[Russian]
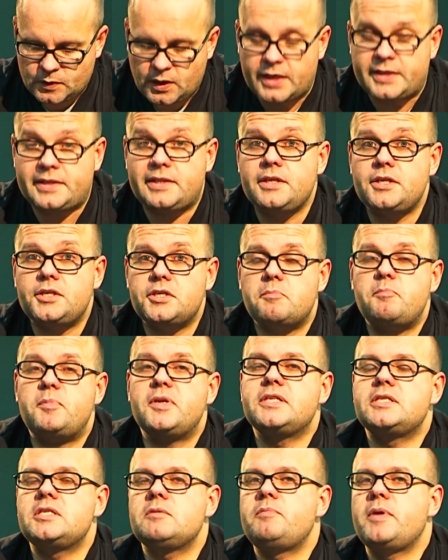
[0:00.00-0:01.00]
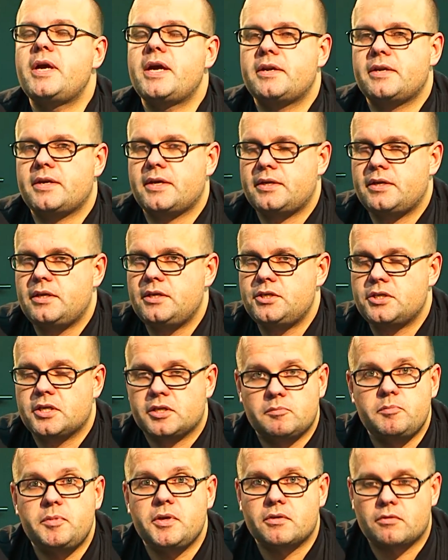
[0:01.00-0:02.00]
Отличие, принципиальное отличие
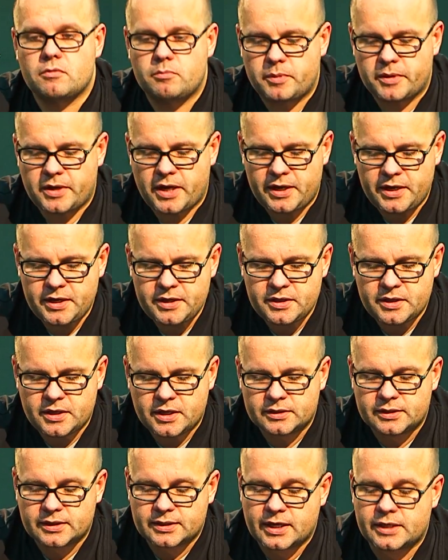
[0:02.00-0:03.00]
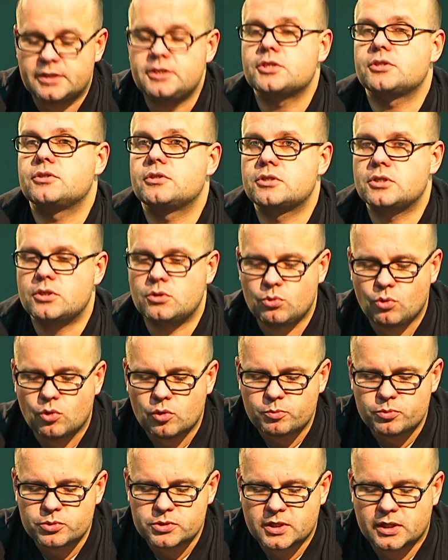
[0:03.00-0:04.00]
от первого поколения, это, конечно же,
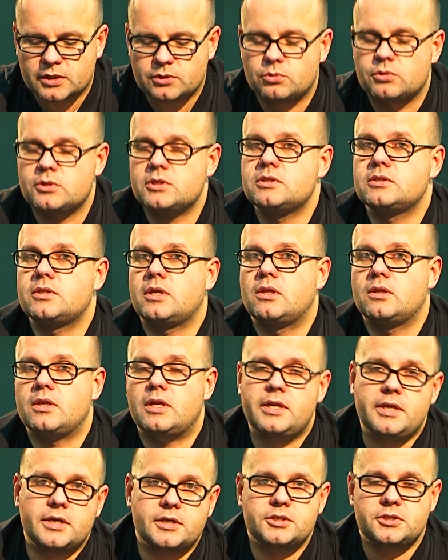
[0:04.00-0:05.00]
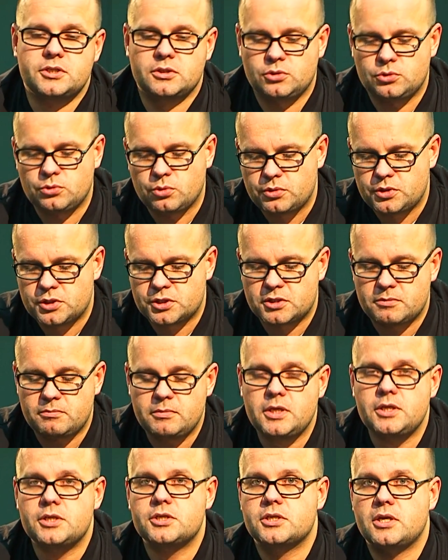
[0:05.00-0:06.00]
корпус, который стал легче, тоньше,
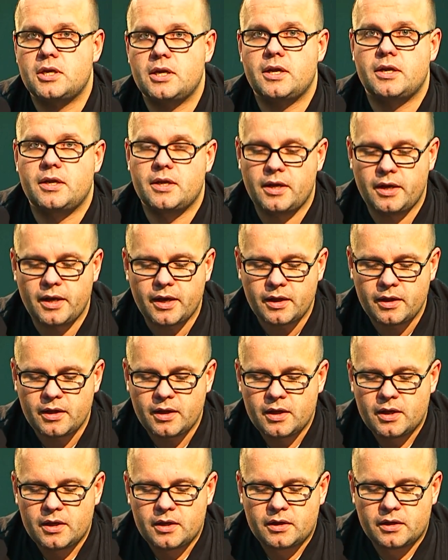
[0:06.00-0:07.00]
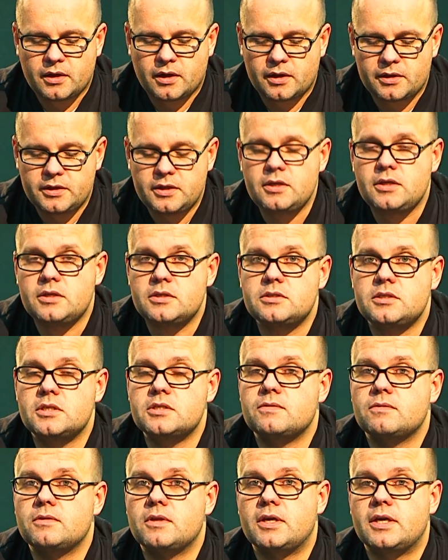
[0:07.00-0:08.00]
меньше, ля-ля-ля, а, и,
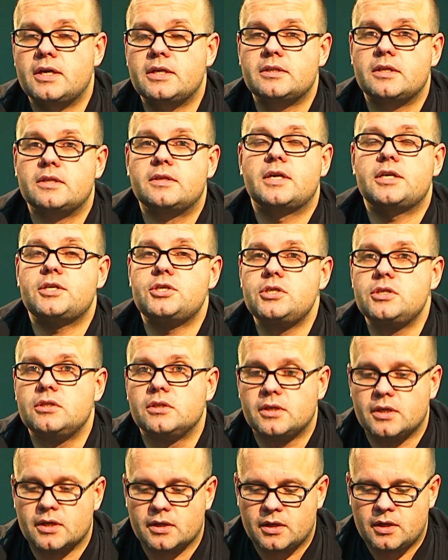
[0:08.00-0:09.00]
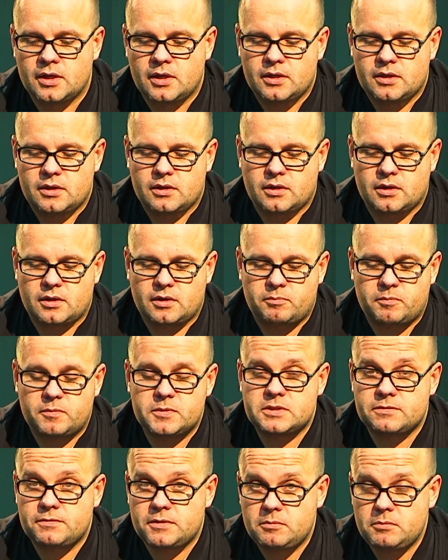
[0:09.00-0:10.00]
естественно, это начинка, а,
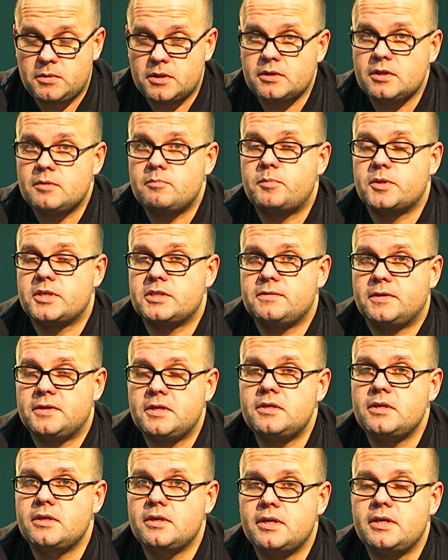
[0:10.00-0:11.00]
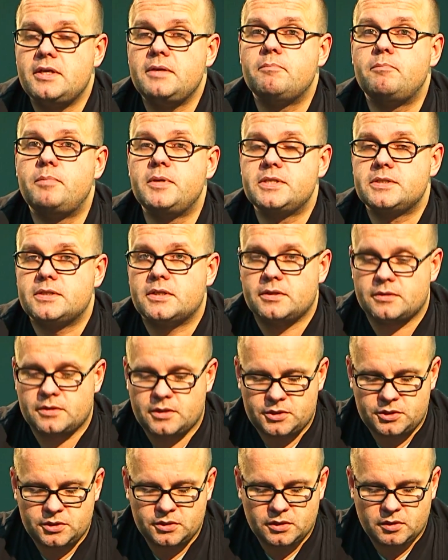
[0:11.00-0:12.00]
современная, производительная и быстрая
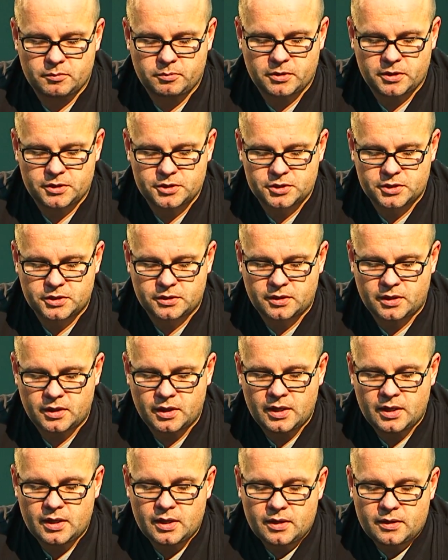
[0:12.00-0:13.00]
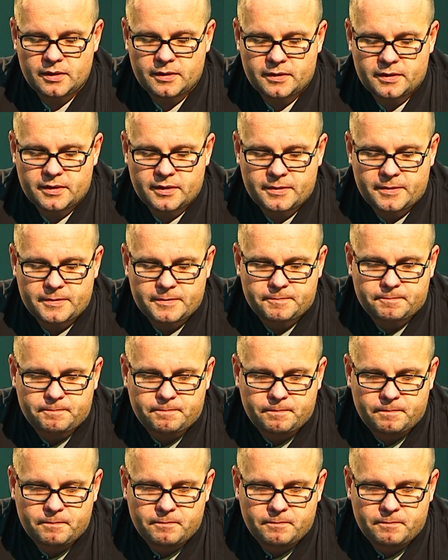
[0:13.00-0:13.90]
начинка планшета. А,